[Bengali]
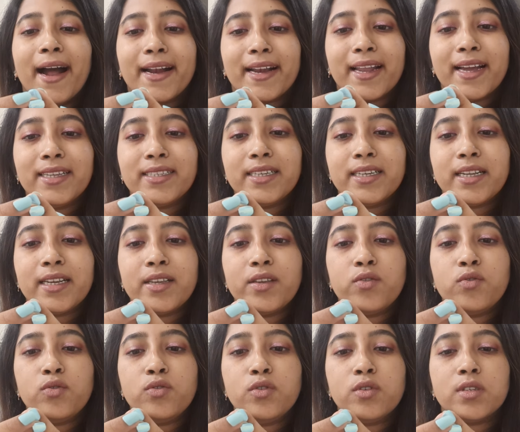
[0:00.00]
আঠা যেটা
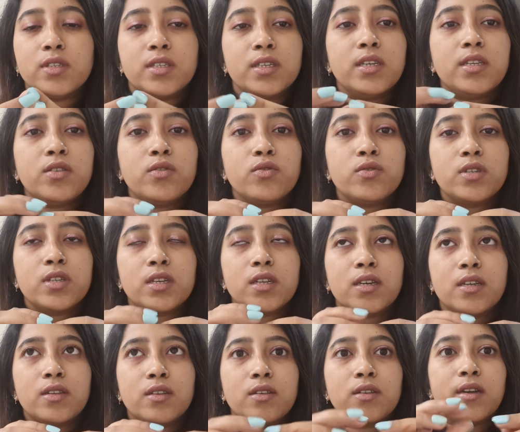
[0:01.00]
ইউজ হয়েছে তো
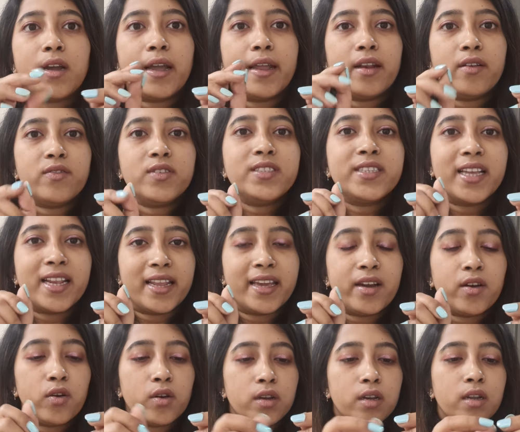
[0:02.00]
সেটা কাইন্ড অফ
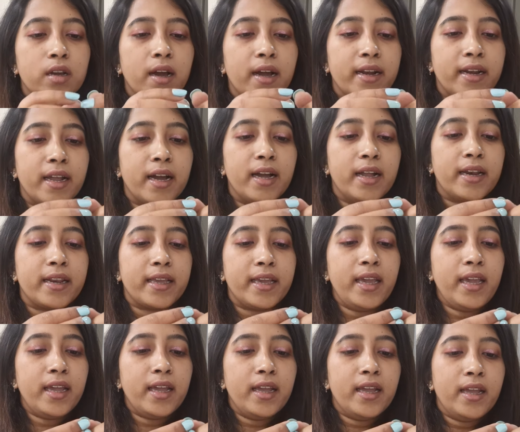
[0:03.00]
সিলিকন আঠা আর
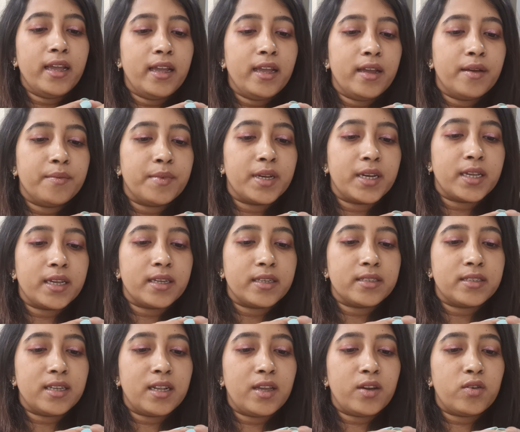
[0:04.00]
কি মানে
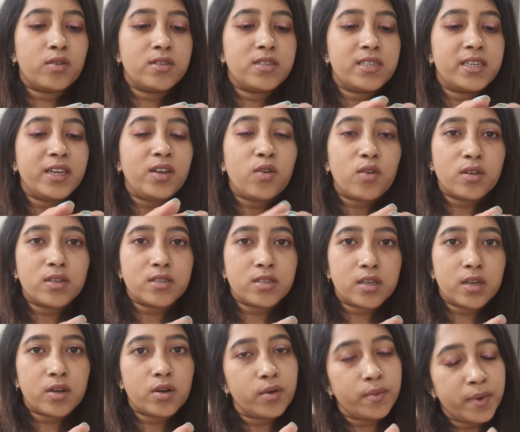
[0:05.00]
সিলিকন স্টিকনস
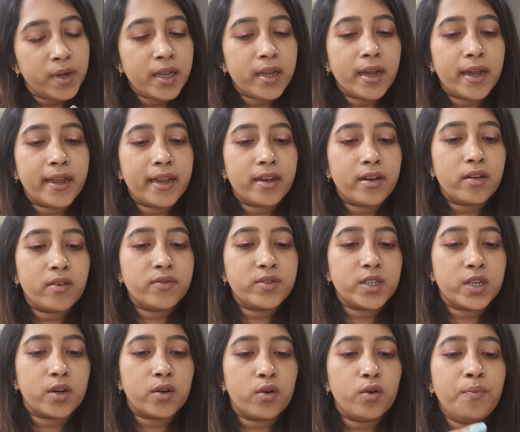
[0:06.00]
যেরকম হয় কাইন্ড অফ
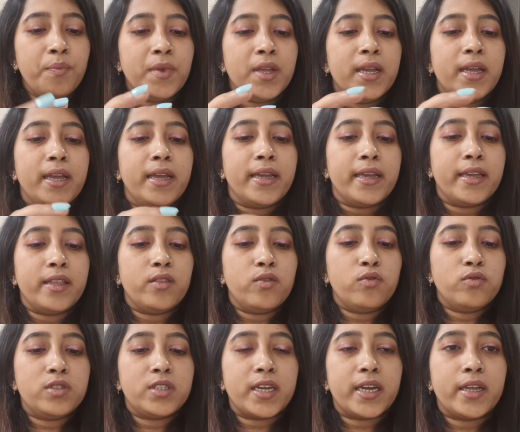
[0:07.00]
সেরকম
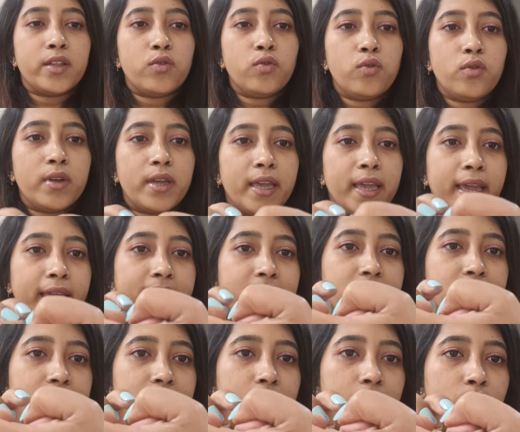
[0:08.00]
কিন্তু যেহেতু এই
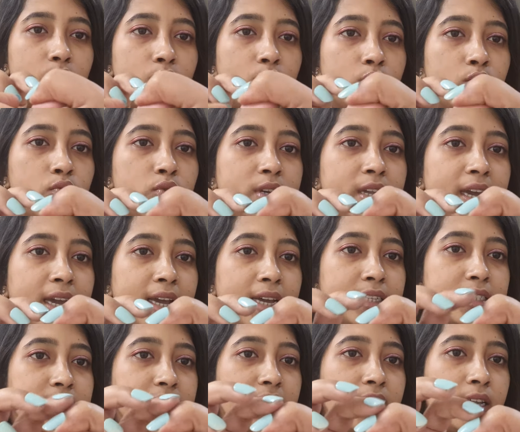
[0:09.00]
জায়গাগুলো উঠে
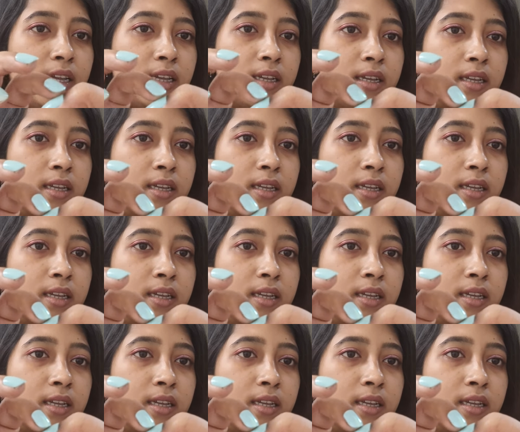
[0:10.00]
আছে